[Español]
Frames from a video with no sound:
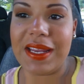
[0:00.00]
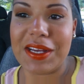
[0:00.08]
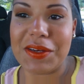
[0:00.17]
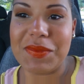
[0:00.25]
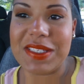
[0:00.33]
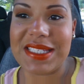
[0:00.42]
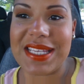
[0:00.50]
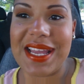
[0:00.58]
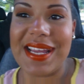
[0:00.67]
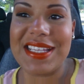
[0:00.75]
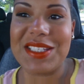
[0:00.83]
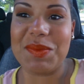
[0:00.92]
Hola, ¿cómo
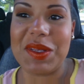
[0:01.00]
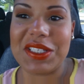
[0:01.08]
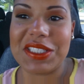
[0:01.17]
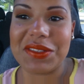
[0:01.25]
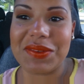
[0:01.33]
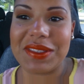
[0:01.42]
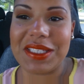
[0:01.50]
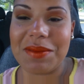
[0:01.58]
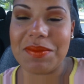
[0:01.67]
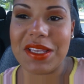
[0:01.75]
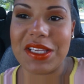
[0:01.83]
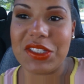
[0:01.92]
están? Espero se
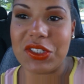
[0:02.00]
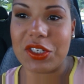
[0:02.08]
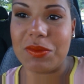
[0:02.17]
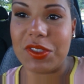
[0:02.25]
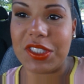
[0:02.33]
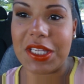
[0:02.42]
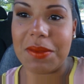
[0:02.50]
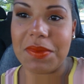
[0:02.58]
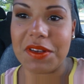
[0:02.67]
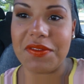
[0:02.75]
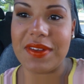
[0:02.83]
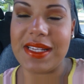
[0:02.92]
encuentren bien. Yo como
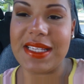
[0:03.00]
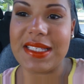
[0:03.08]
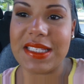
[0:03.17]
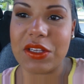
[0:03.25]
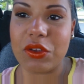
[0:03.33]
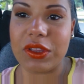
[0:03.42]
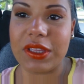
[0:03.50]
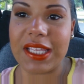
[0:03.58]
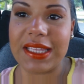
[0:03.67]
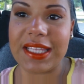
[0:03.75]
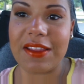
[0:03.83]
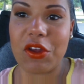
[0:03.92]
siempre feliz y
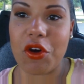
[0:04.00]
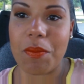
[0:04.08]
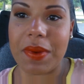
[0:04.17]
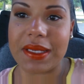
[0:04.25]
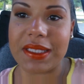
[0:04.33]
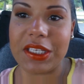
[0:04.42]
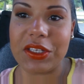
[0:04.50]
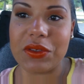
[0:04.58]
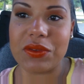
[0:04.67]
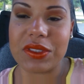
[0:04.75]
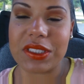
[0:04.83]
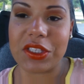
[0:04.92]
contenta de compartir
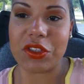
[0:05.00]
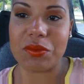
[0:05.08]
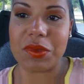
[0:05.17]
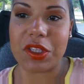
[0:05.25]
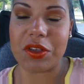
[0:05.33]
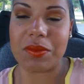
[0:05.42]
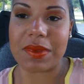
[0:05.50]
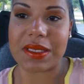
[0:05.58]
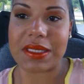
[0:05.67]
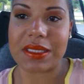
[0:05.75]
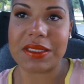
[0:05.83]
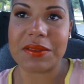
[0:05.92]
con ustedes un video
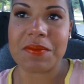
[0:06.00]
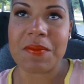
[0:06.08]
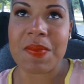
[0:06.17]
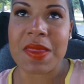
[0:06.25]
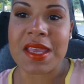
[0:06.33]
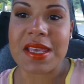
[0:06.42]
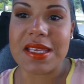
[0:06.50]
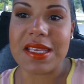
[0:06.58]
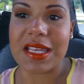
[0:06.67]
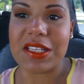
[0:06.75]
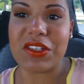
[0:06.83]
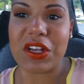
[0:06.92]
más.
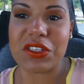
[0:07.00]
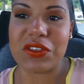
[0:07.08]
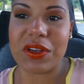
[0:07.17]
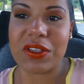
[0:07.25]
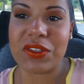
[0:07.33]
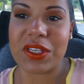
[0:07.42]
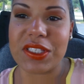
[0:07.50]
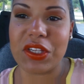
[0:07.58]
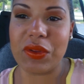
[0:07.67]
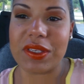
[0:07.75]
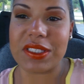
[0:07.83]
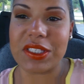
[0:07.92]
Y en esta ocasión estoy
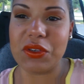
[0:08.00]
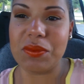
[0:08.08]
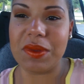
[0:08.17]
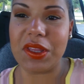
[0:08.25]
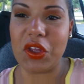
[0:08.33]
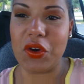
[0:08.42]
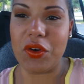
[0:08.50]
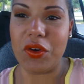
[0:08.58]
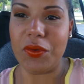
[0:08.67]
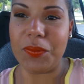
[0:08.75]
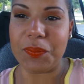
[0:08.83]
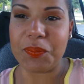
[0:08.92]
haciendo así un
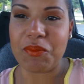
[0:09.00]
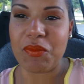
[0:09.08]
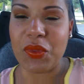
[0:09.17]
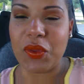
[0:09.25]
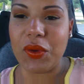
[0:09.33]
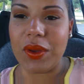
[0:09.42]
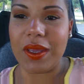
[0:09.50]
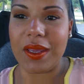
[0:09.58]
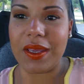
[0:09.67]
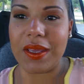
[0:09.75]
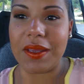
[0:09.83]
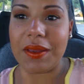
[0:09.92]
video
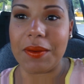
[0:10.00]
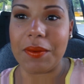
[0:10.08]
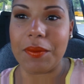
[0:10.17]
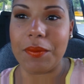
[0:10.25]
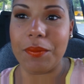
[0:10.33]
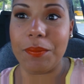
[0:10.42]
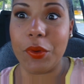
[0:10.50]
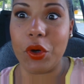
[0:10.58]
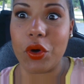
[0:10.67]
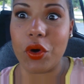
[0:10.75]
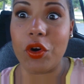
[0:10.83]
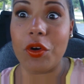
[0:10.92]
eh,
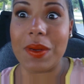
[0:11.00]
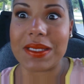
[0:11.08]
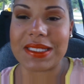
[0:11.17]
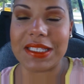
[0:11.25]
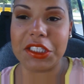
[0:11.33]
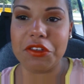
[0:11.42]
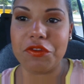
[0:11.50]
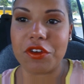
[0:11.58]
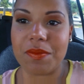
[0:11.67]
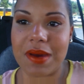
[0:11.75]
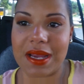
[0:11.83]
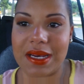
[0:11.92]
poco o bastante
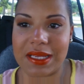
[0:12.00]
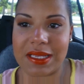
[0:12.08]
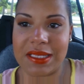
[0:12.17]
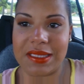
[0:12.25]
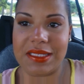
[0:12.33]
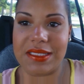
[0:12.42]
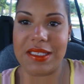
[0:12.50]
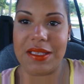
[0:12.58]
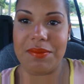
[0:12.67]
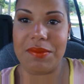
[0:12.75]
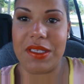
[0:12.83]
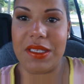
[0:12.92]
informal aquí
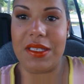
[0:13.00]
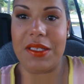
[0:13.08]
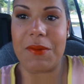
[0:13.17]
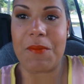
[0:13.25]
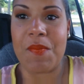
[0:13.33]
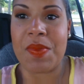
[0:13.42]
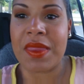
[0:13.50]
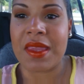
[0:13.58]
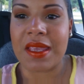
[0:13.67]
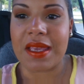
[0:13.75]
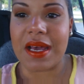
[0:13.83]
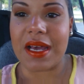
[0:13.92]
desde mi
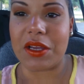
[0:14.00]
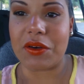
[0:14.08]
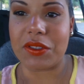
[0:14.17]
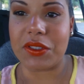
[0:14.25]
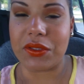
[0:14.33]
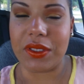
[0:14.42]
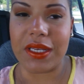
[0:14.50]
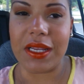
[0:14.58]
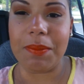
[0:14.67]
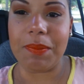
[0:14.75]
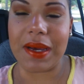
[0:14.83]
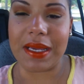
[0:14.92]
carro. Estoy en
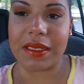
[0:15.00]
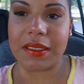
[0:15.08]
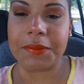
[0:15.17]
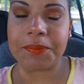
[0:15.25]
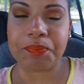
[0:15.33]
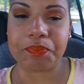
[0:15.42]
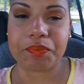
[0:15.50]
el parque.